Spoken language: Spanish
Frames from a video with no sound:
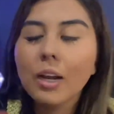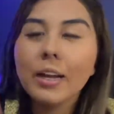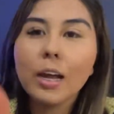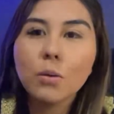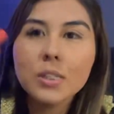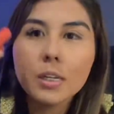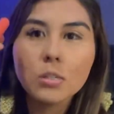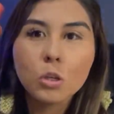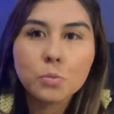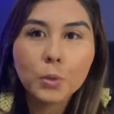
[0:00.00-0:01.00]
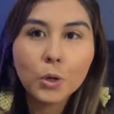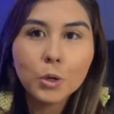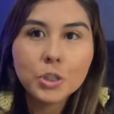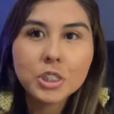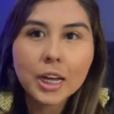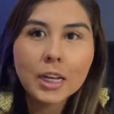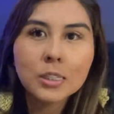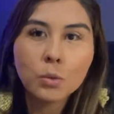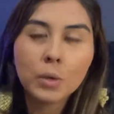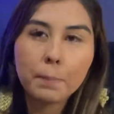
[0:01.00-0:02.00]
Cargo estas dos
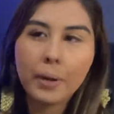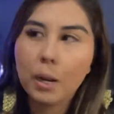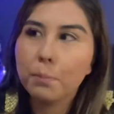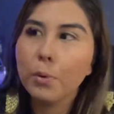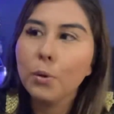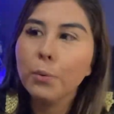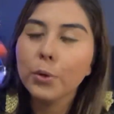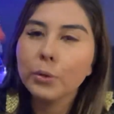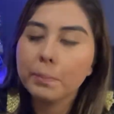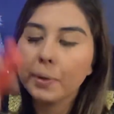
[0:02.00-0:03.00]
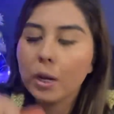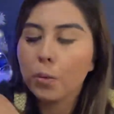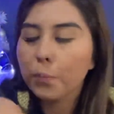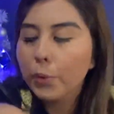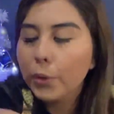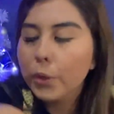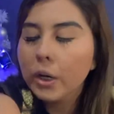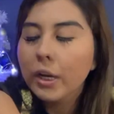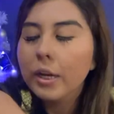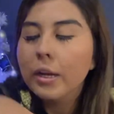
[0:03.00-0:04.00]
brochas, una para el polvo y otra para el rubor.
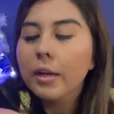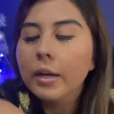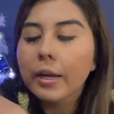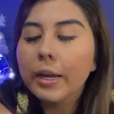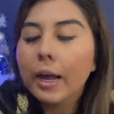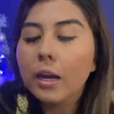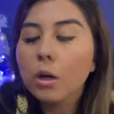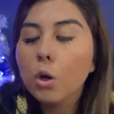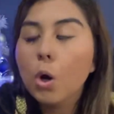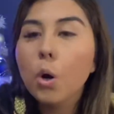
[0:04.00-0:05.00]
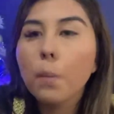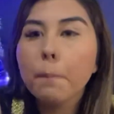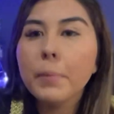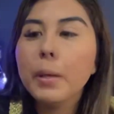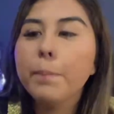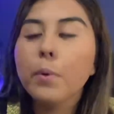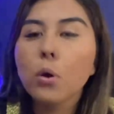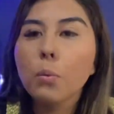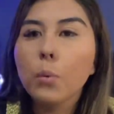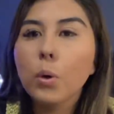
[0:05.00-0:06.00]
Cargo mi
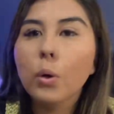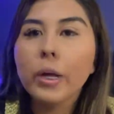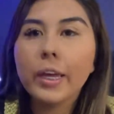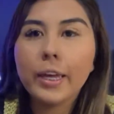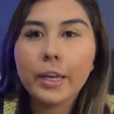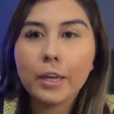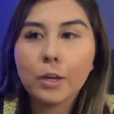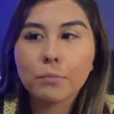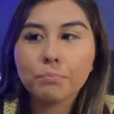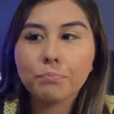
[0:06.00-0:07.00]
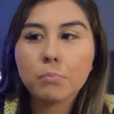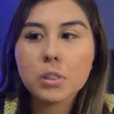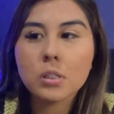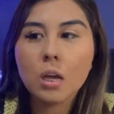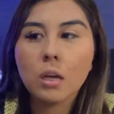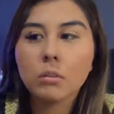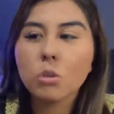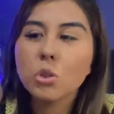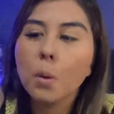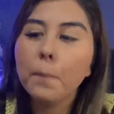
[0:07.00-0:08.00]
polvo, eh, pues
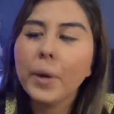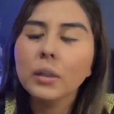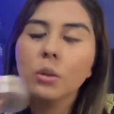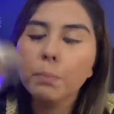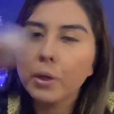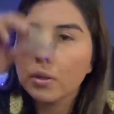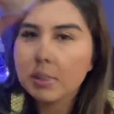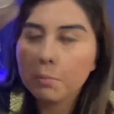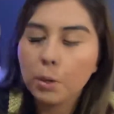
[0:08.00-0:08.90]
no es compacto, pero ese me